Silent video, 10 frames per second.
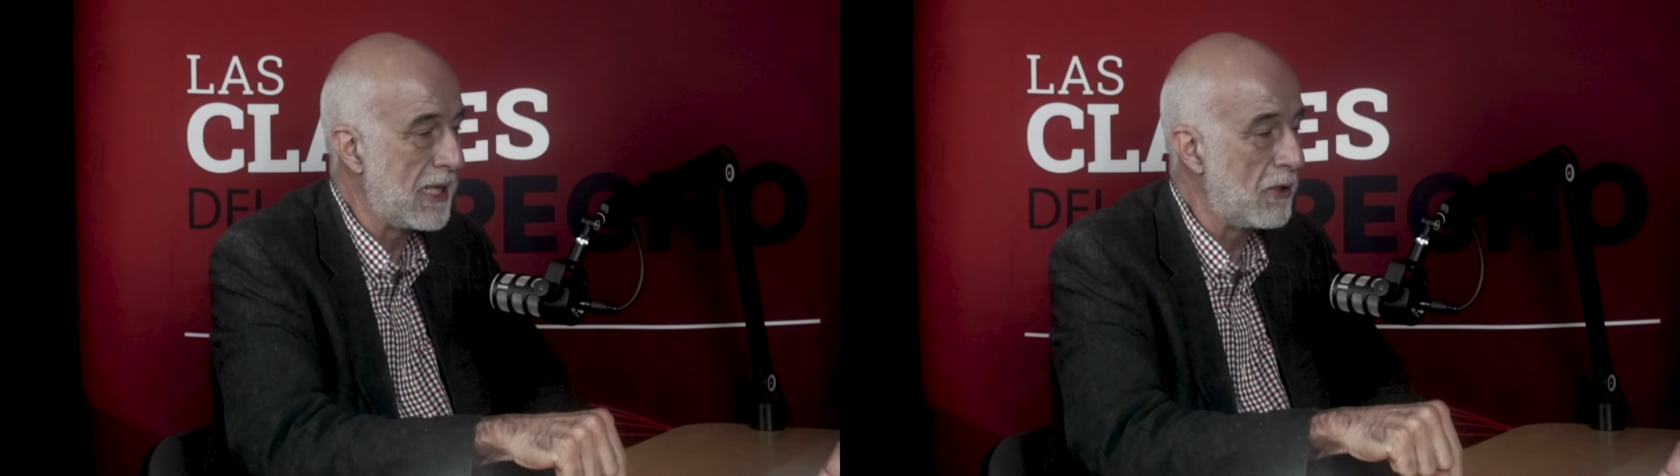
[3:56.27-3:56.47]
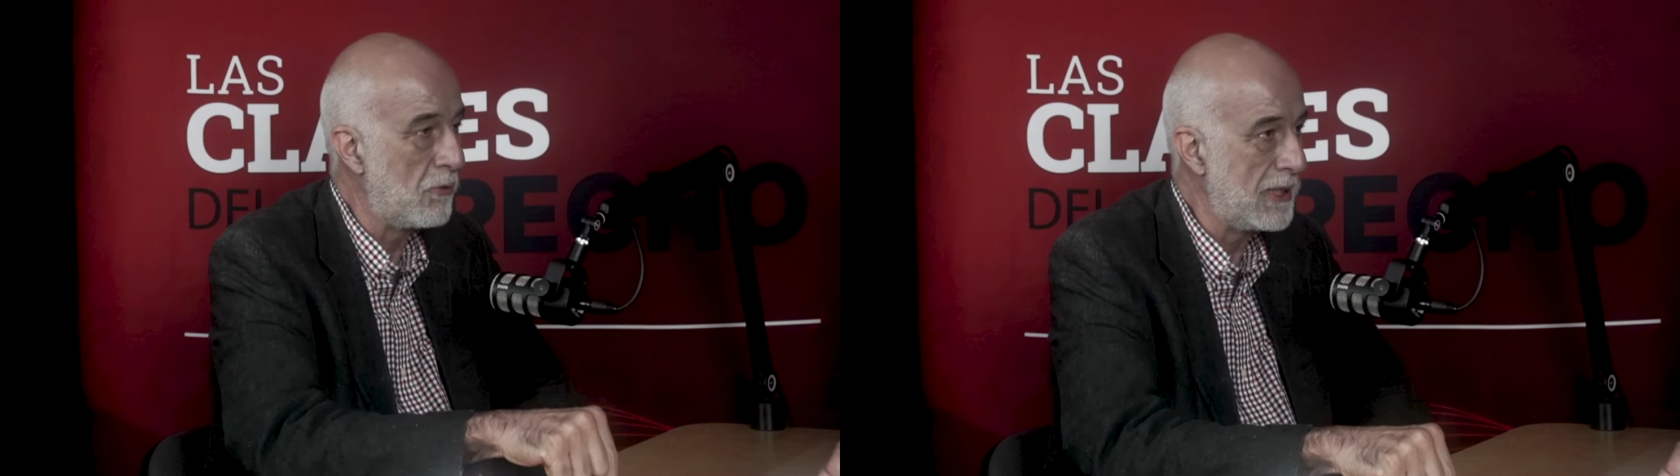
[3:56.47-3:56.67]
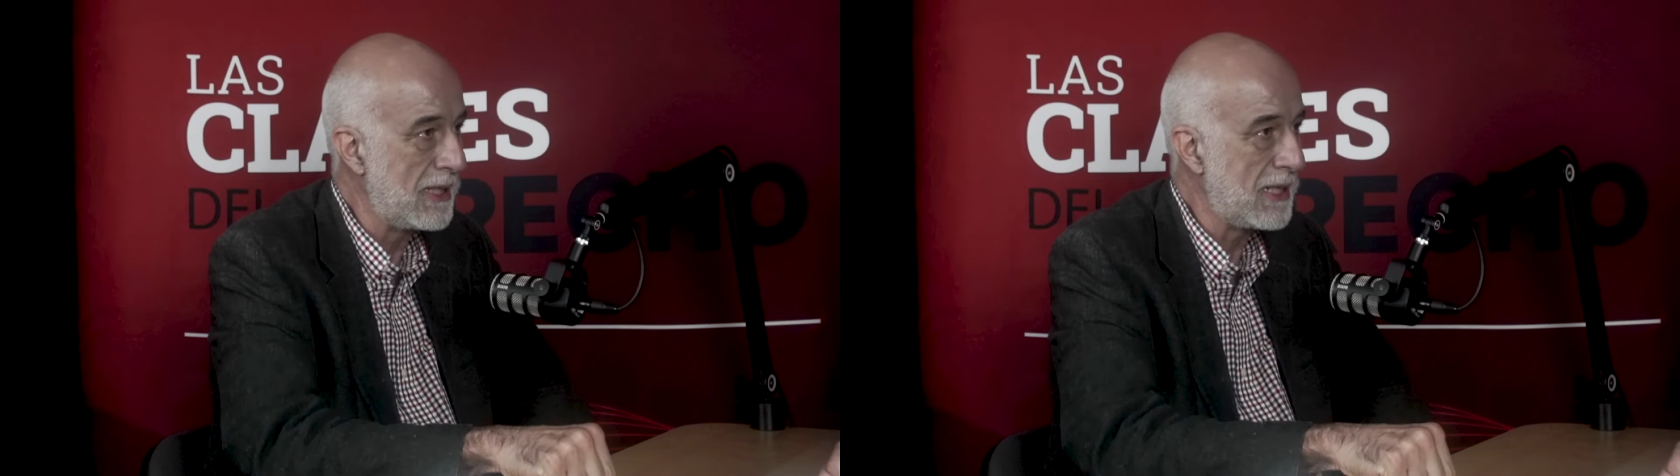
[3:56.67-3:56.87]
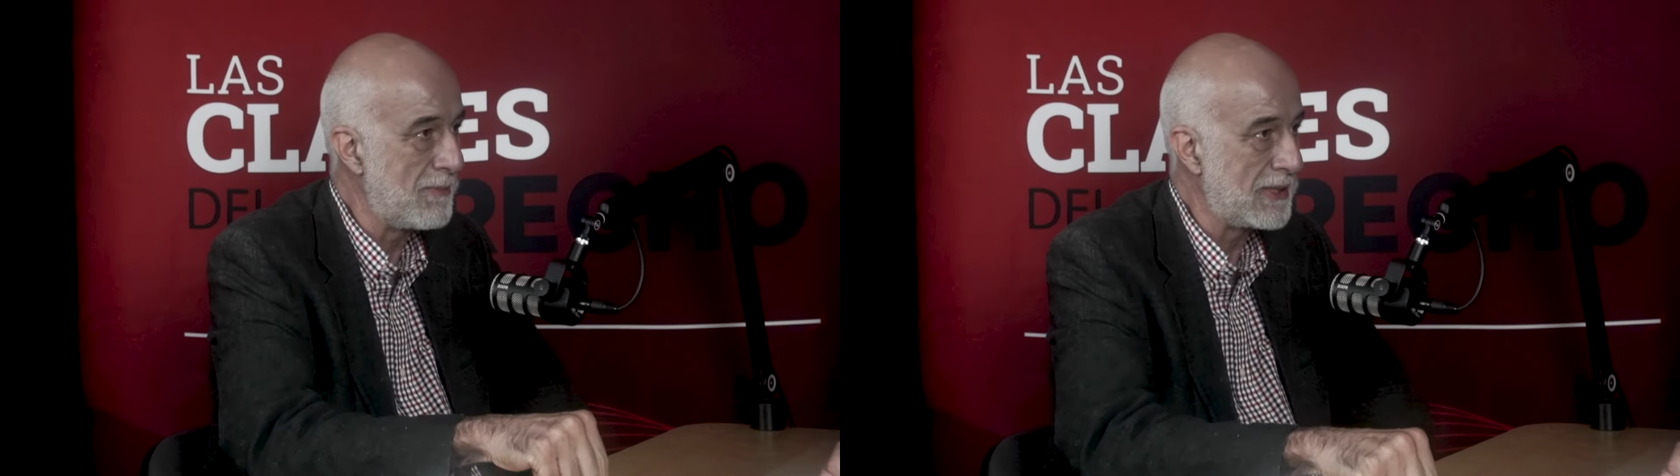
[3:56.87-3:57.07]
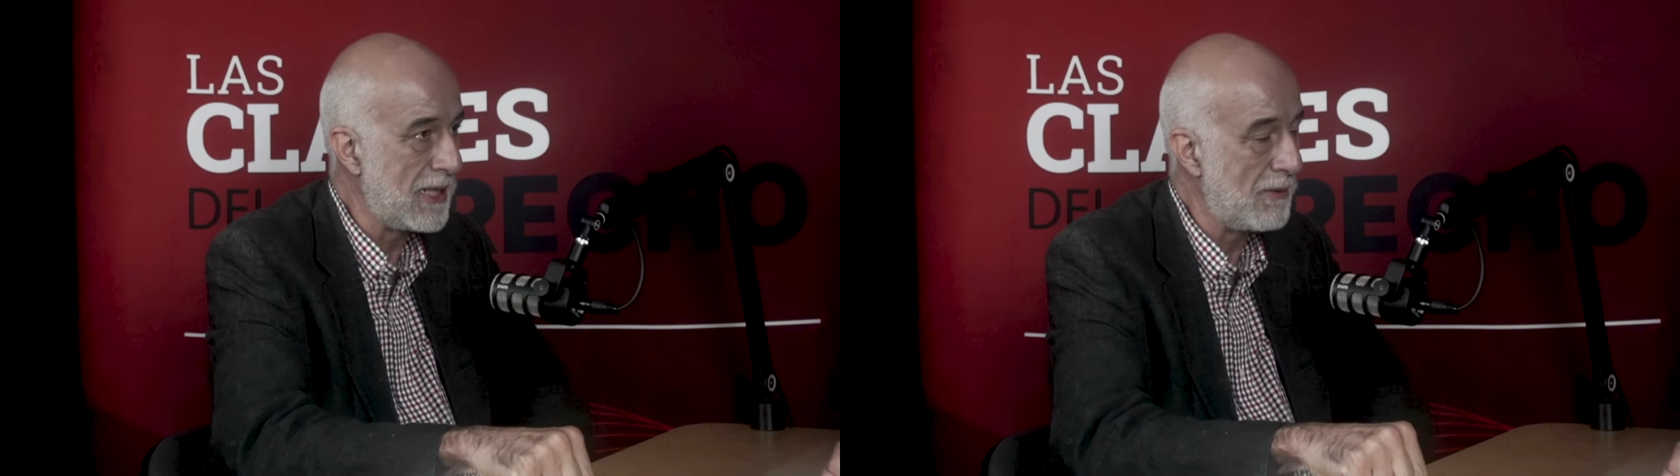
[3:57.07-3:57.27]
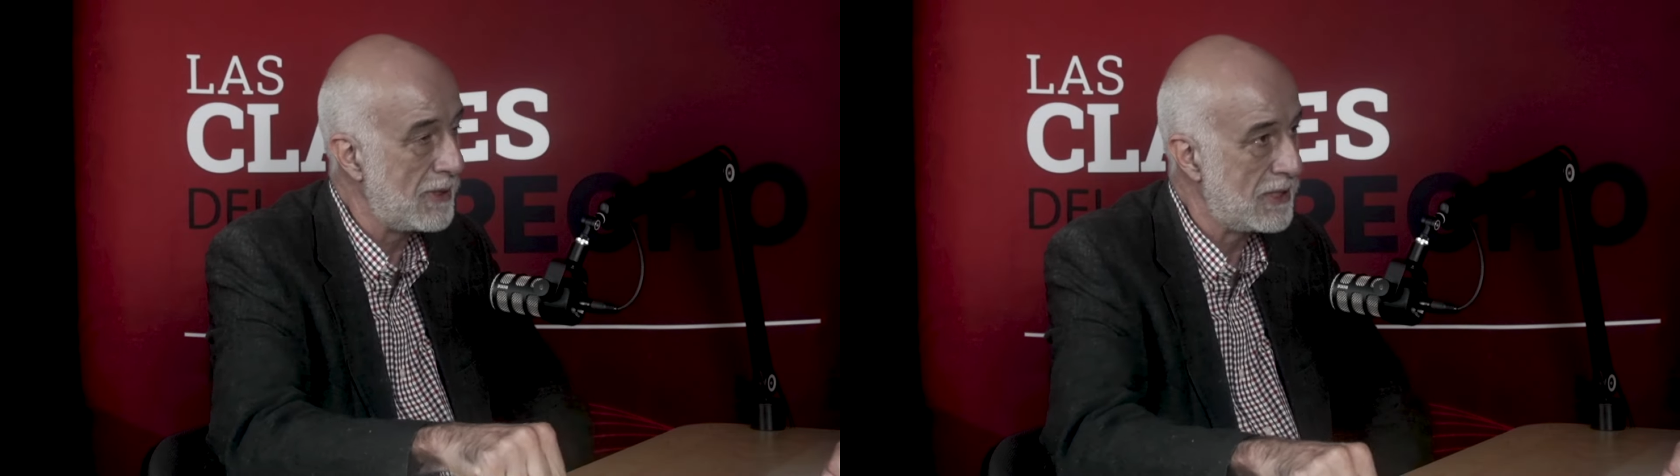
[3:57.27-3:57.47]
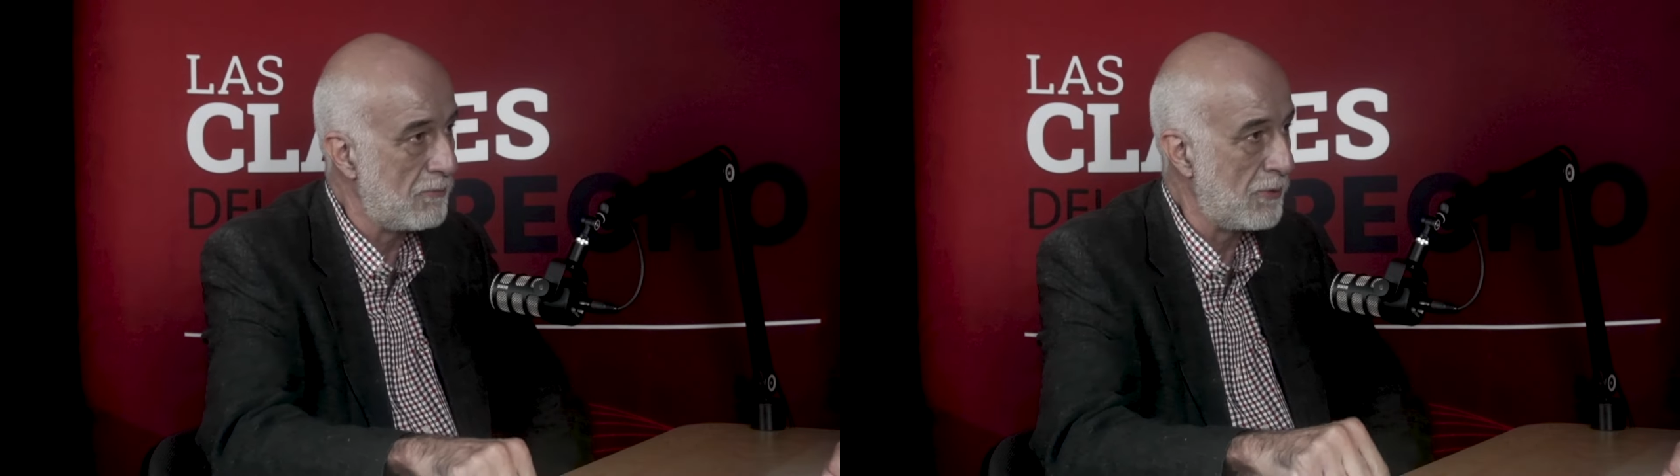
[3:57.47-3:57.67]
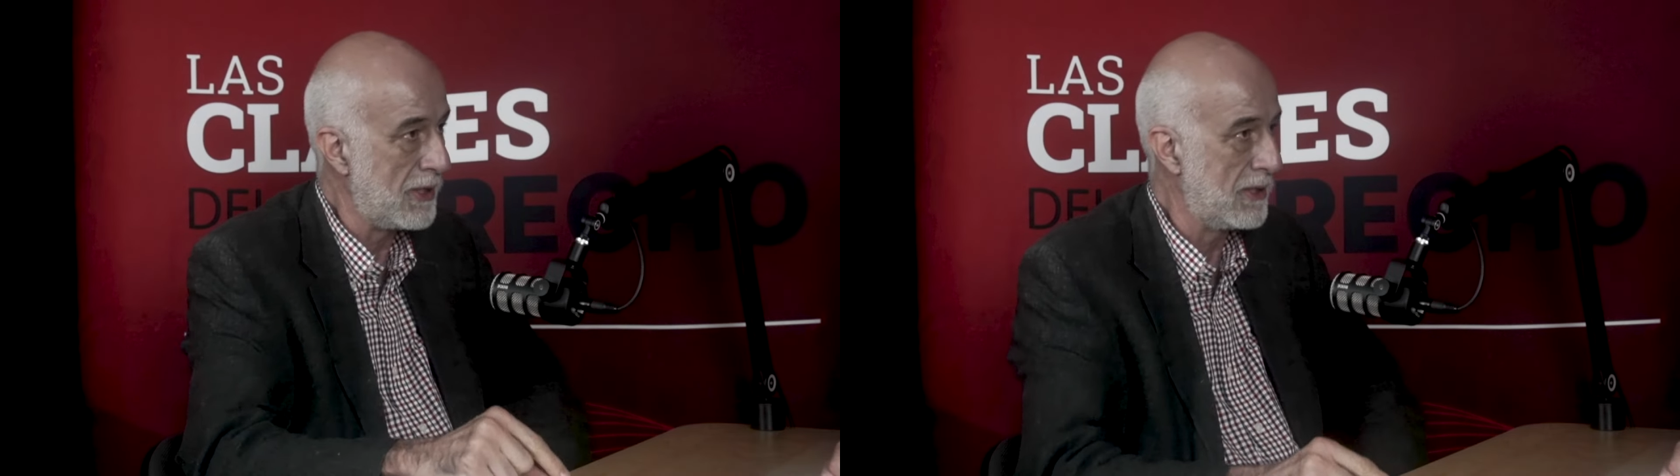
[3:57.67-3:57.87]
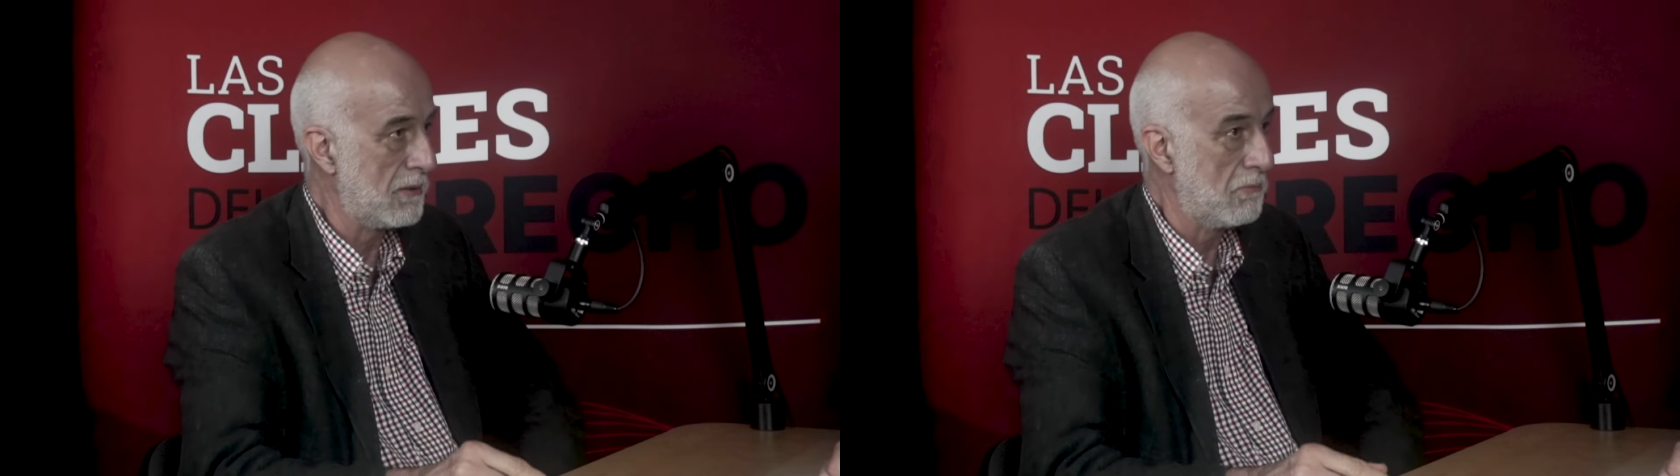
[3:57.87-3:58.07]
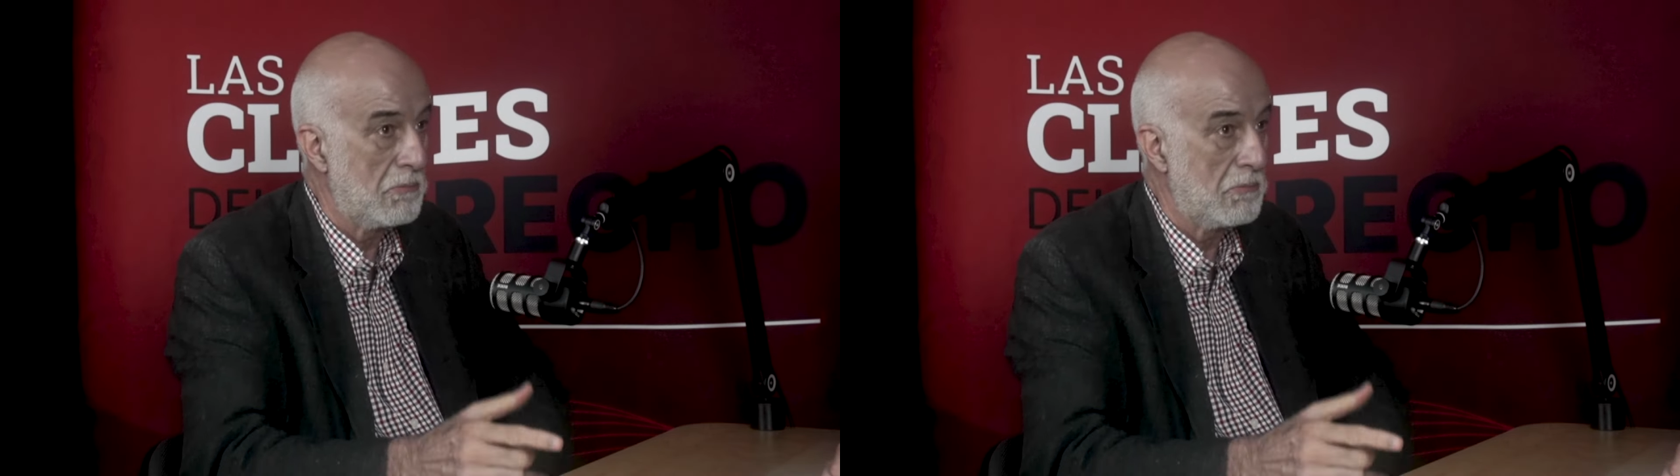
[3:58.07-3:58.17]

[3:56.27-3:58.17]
jurídica y materialmente se puede hacer.